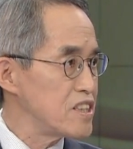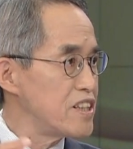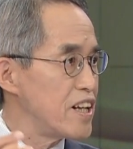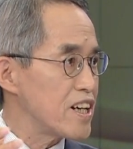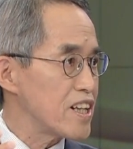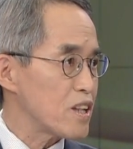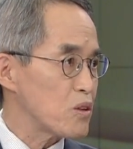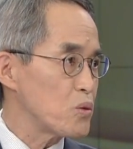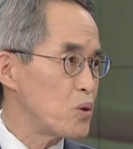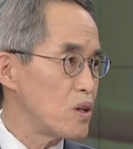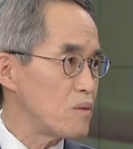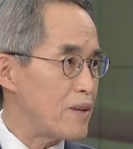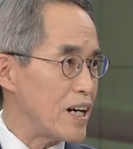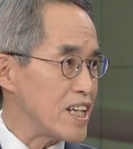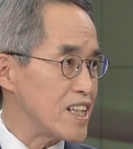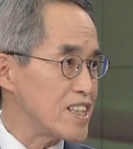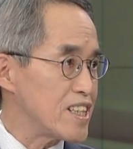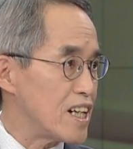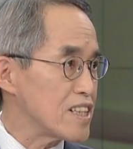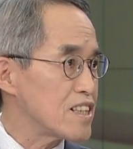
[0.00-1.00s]
은행에다 돈을
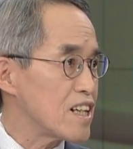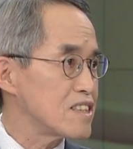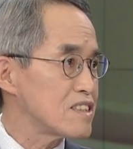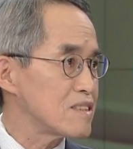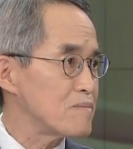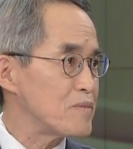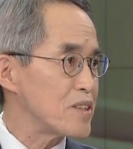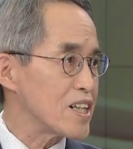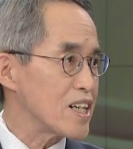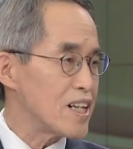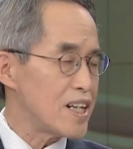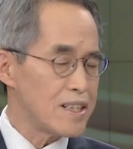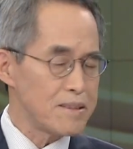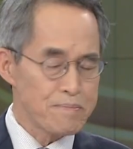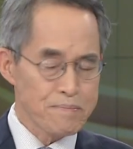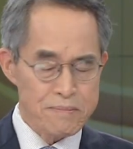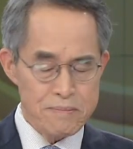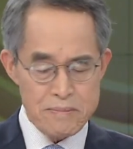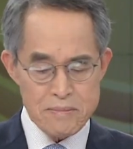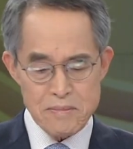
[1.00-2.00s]
맡기지 않지 않습니까?
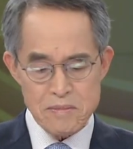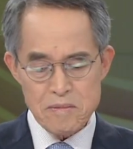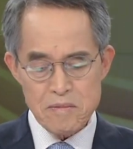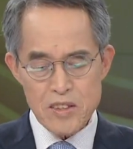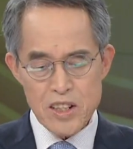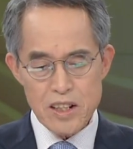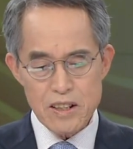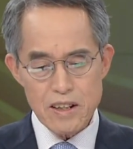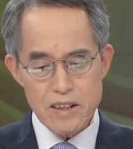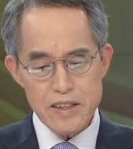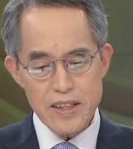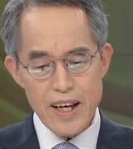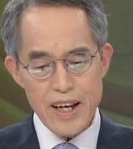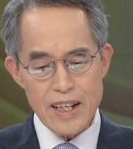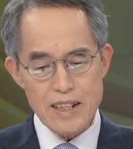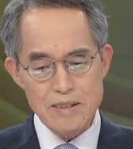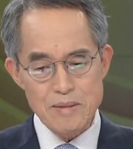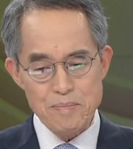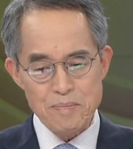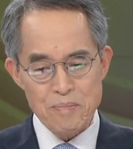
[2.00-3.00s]

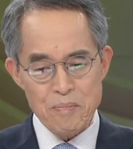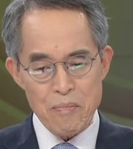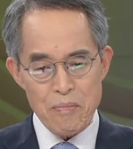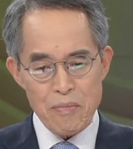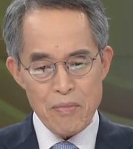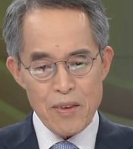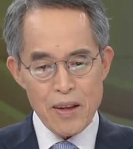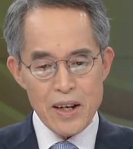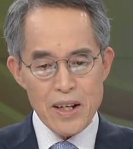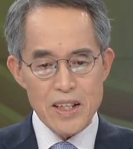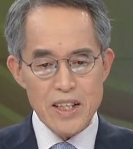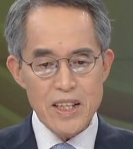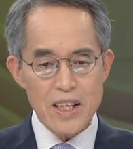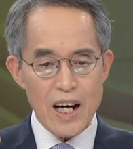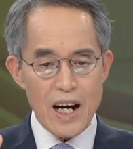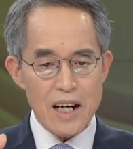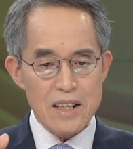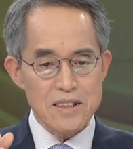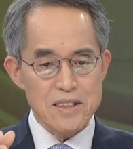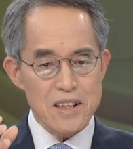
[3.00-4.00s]
그런데 이
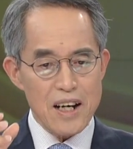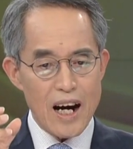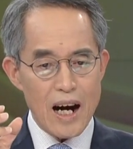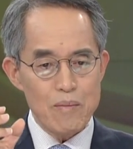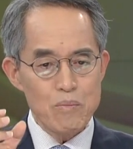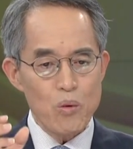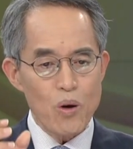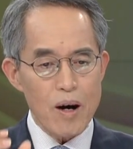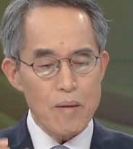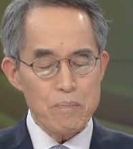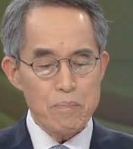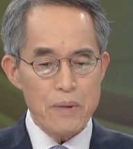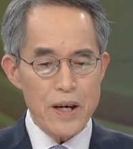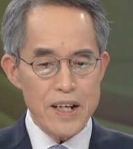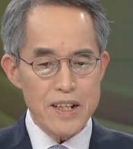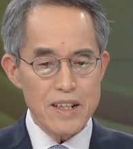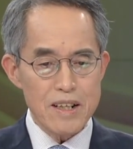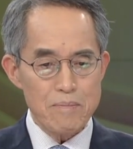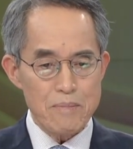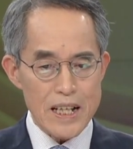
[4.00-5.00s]

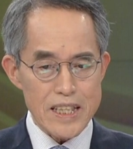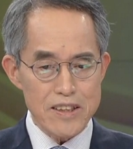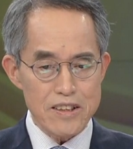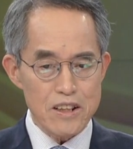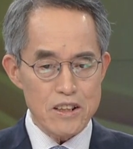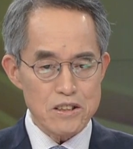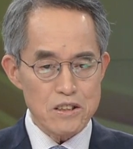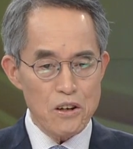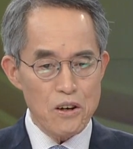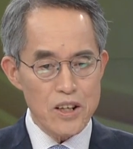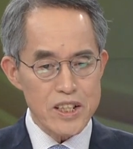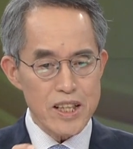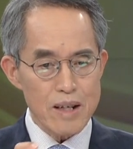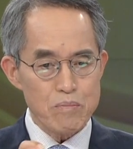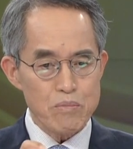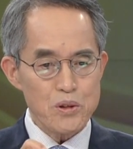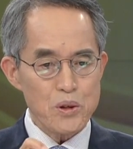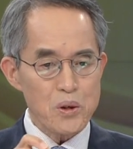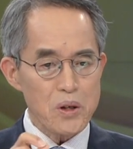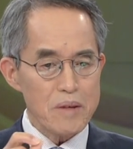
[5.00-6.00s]
암호화폐를 만들어서 거기다
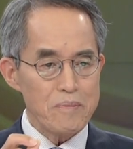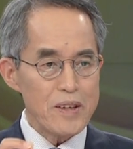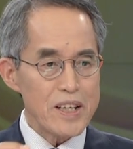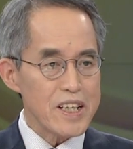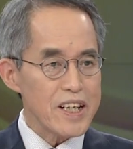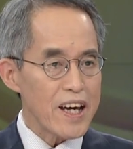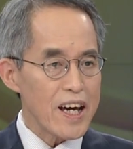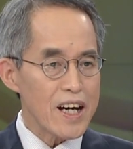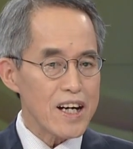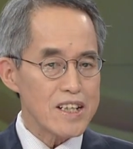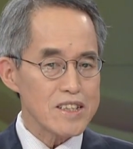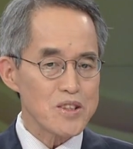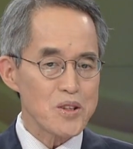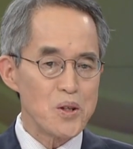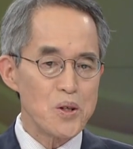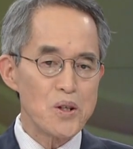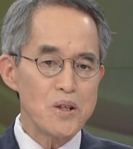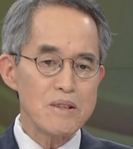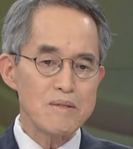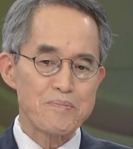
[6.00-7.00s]
프로그래밍을
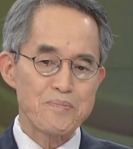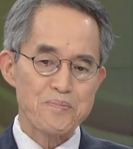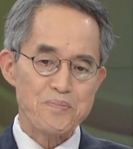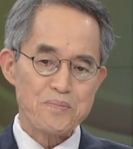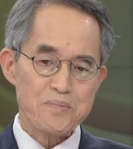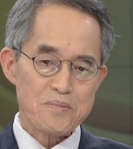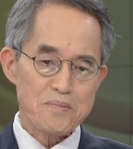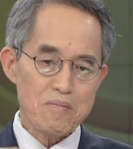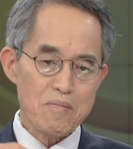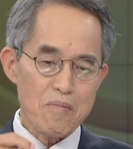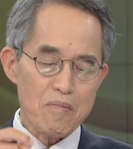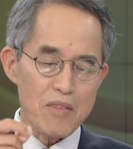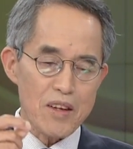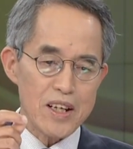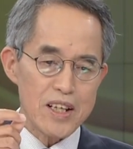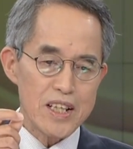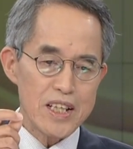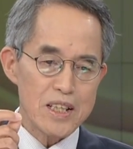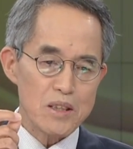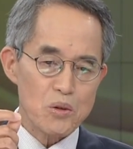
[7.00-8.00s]
해가지고
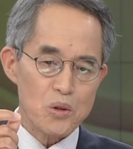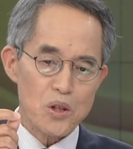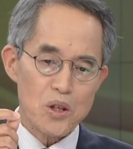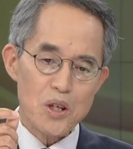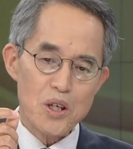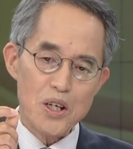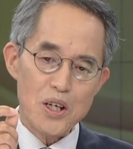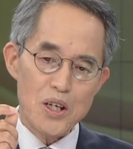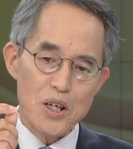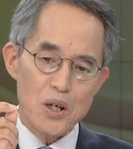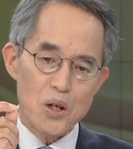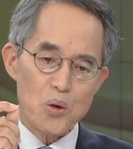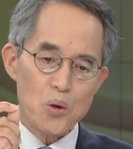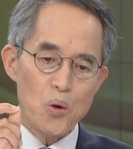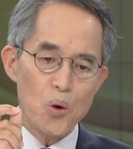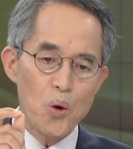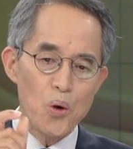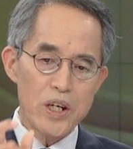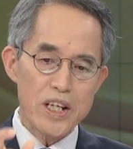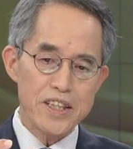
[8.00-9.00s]
이
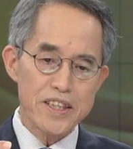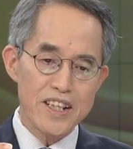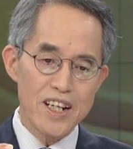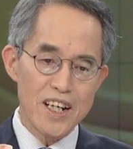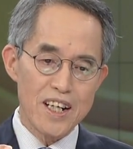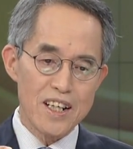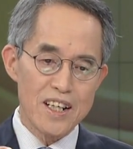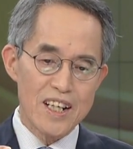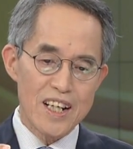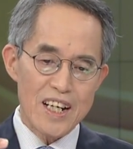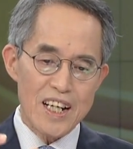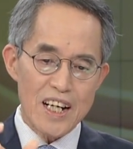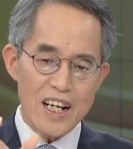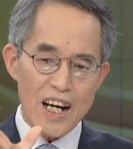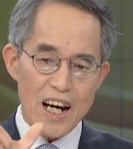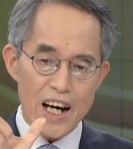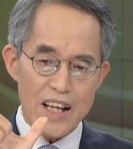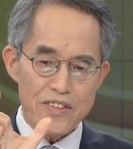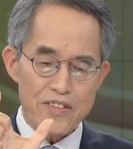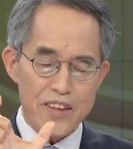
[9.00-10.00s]
코인을
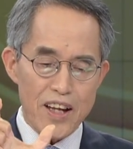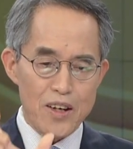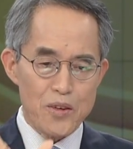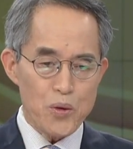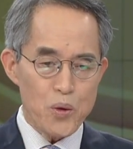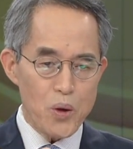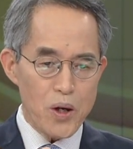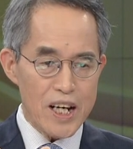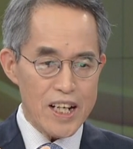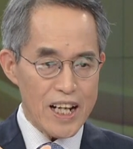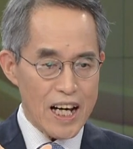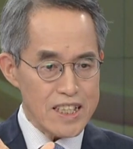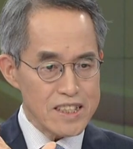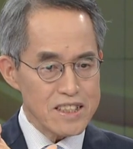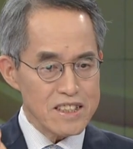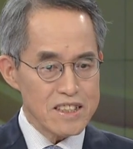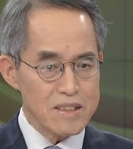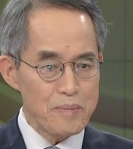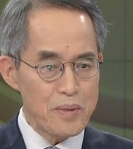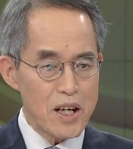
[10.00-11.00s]
한 달 동안 안
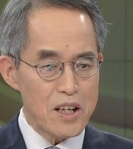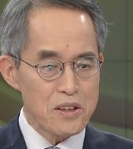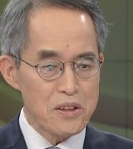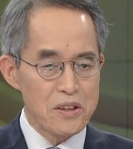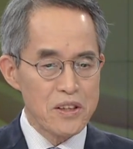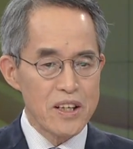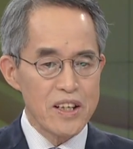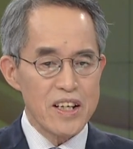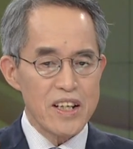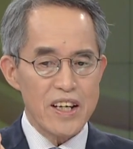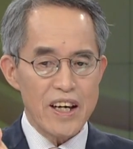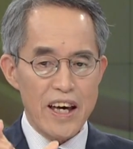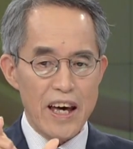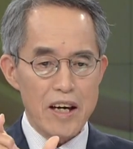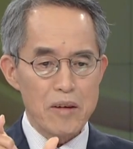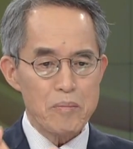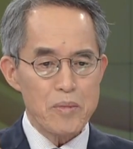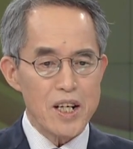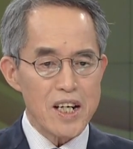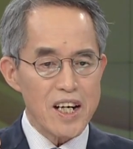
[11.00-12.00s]
쓰면
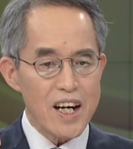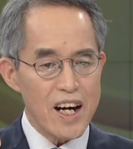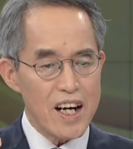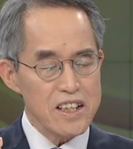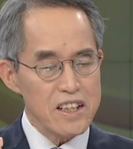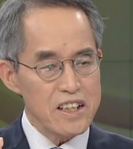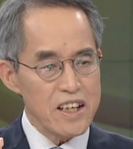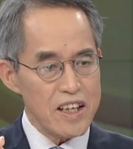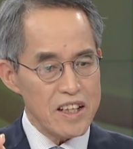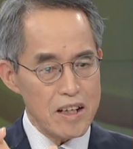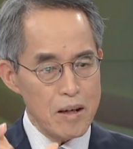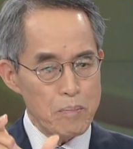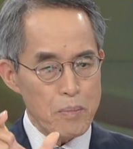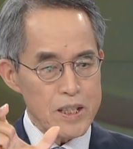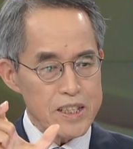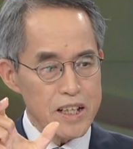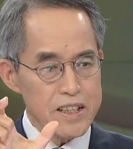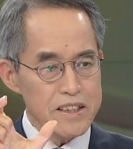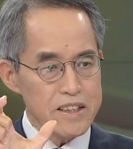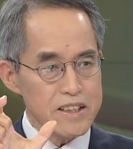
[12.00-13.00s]
액면 가격의
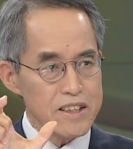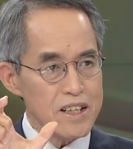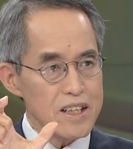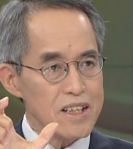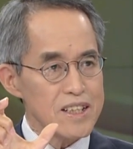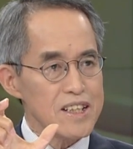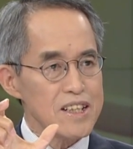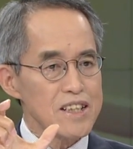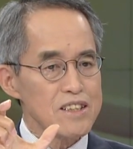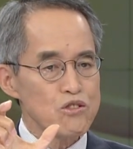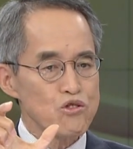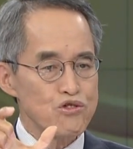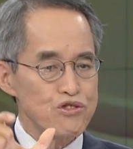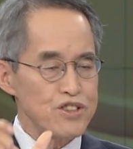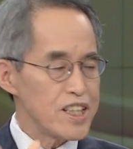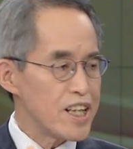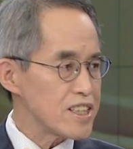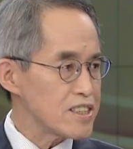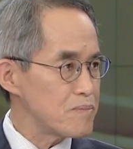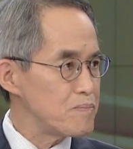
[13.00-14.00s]
1%를
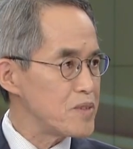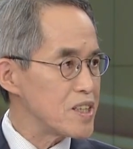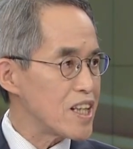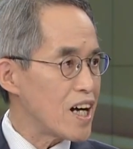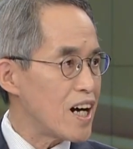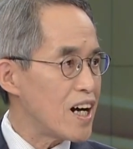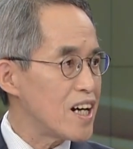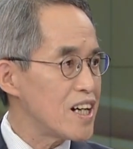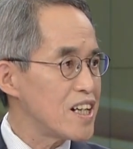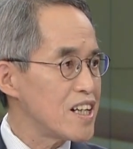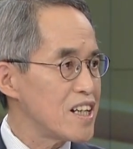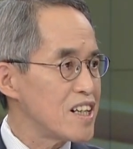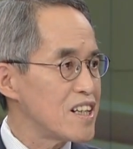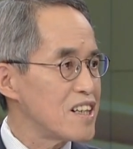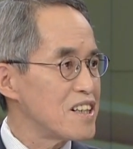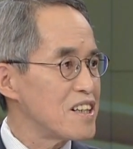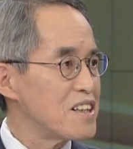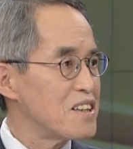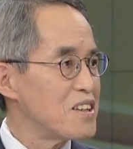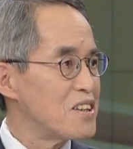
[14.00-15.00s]
줄이겠습니다.
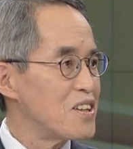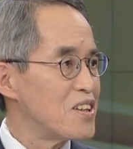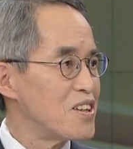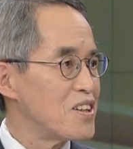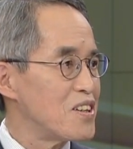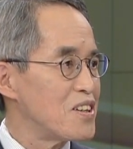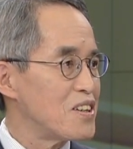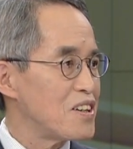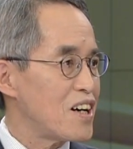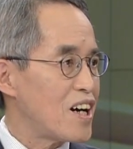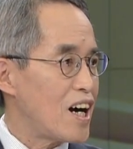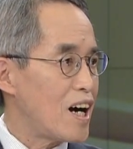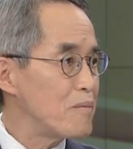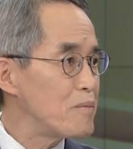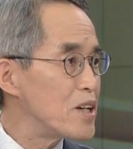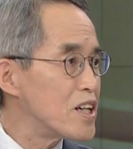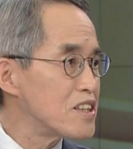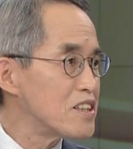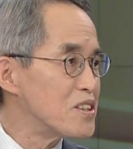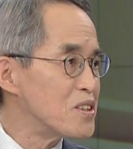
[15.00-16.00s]
라고
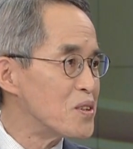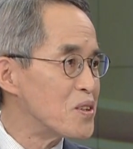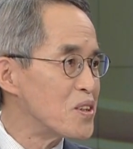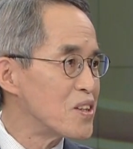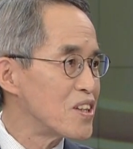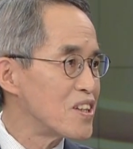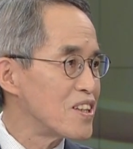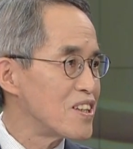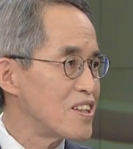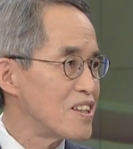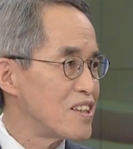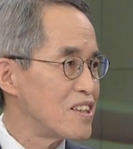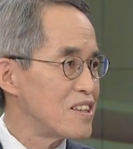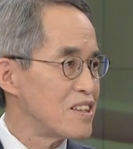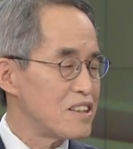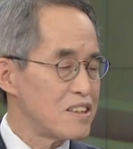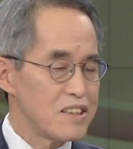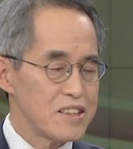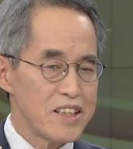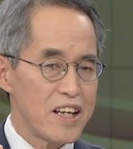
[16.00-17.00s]
하면 정보를 미리
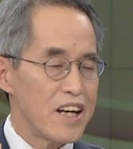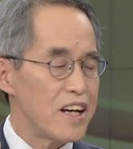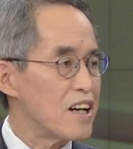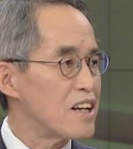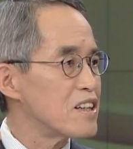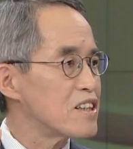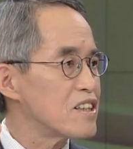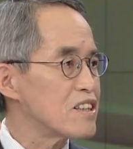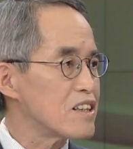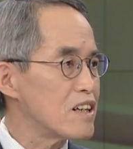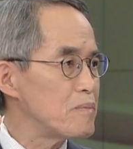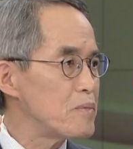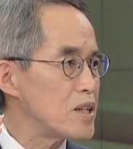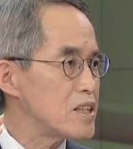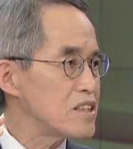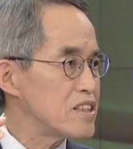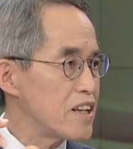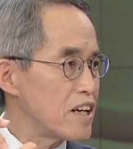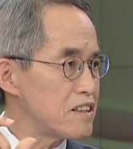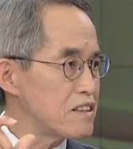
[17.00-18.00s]
넣어놓는다는 거예요? 예,
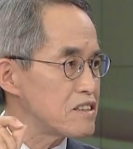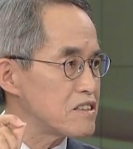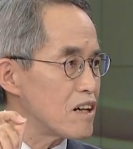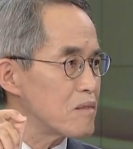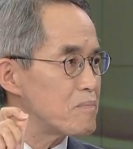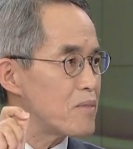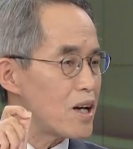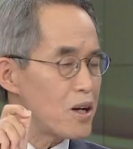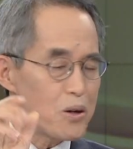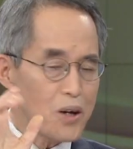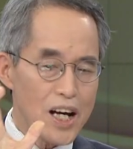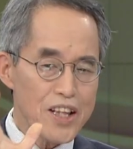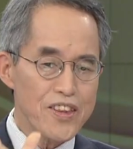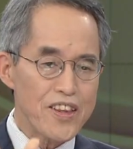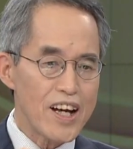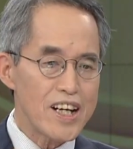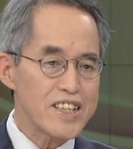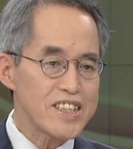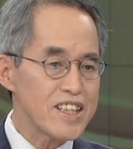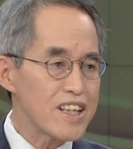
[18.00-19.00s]
그러면 얘는 정말로 한
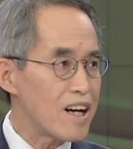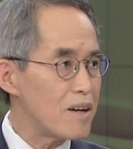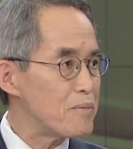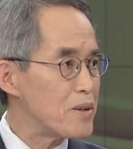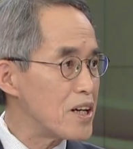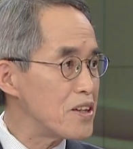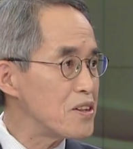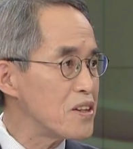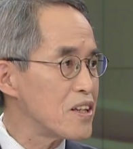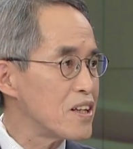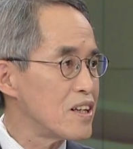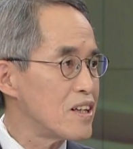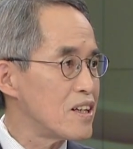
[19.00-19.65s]
달 지나면